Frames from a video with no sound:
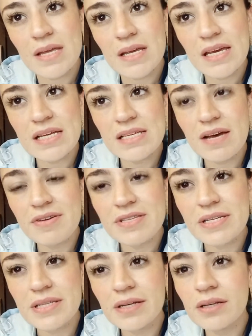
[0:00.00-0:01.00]
ya saben,
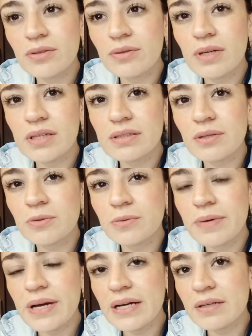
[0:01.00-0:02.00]
si tienen dudas de lo
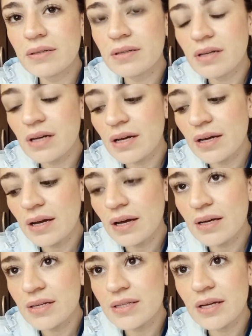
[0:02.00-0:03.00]
V eh,
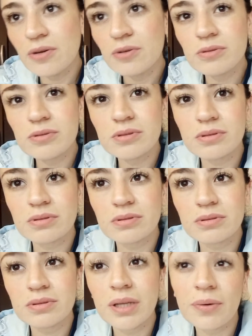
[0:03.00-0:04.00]
ahí
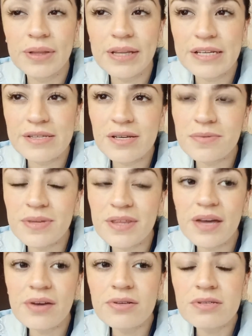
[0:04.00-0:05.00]
tengo 56
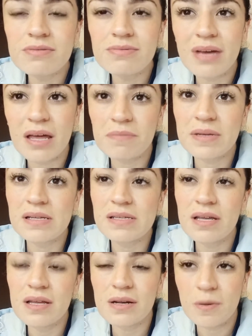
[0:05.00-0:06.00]
videos en mi
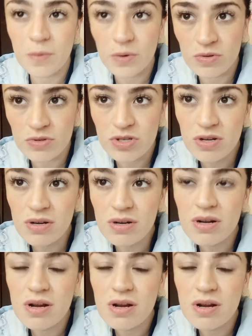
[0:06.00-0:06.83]
lista de reproducción.